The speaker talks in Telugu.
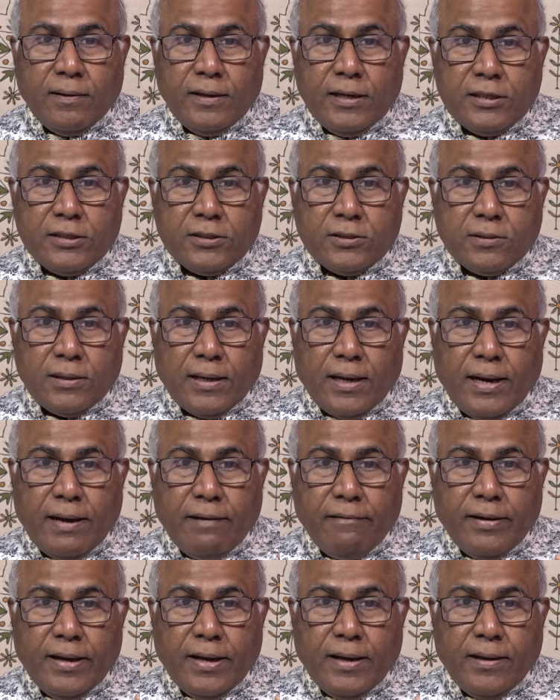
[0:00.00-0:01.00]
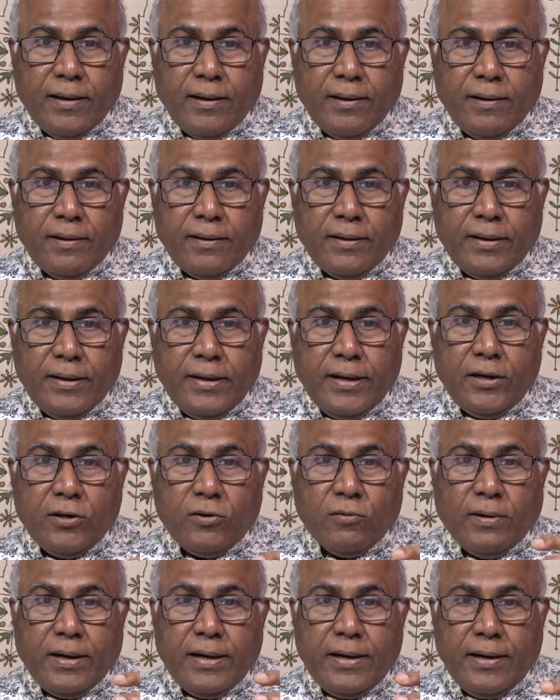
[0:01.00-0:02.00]
నిస్ ఆమె
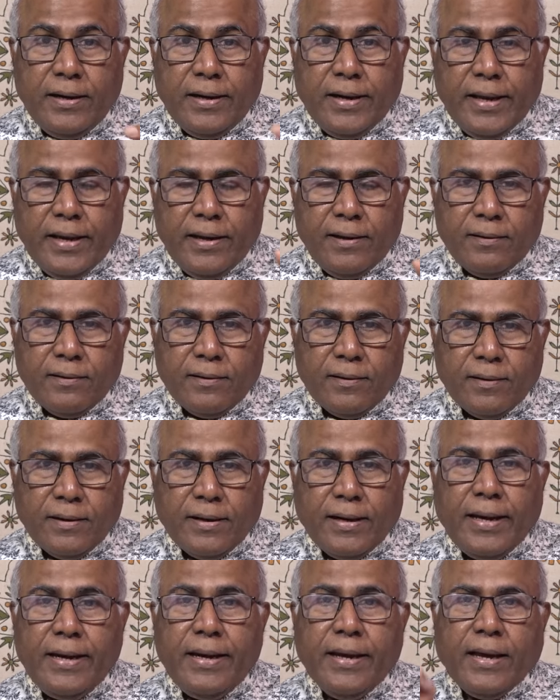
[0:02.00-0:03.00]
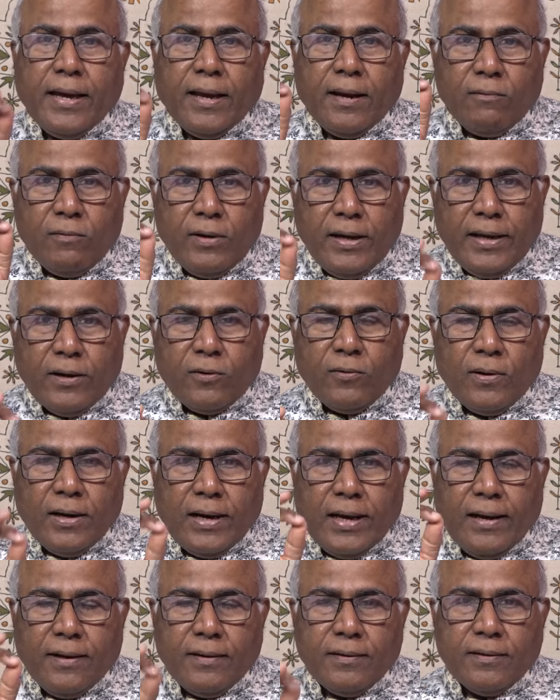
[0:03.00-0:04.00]
ఎటువంటి కనికరం
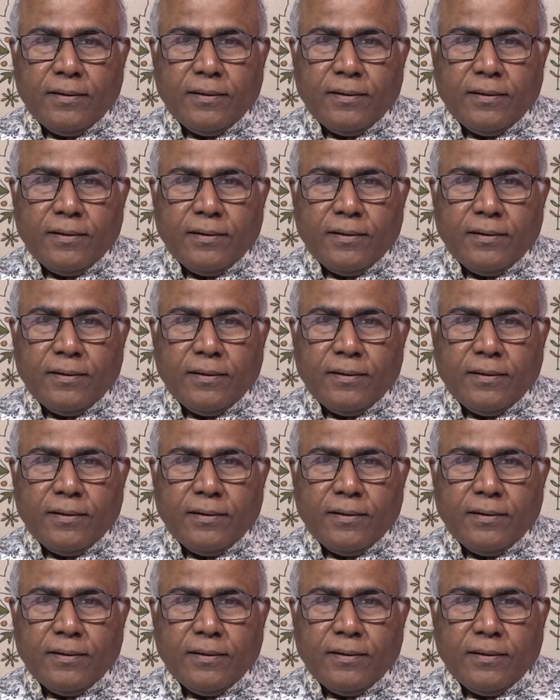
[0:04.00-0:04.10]
లేకుండా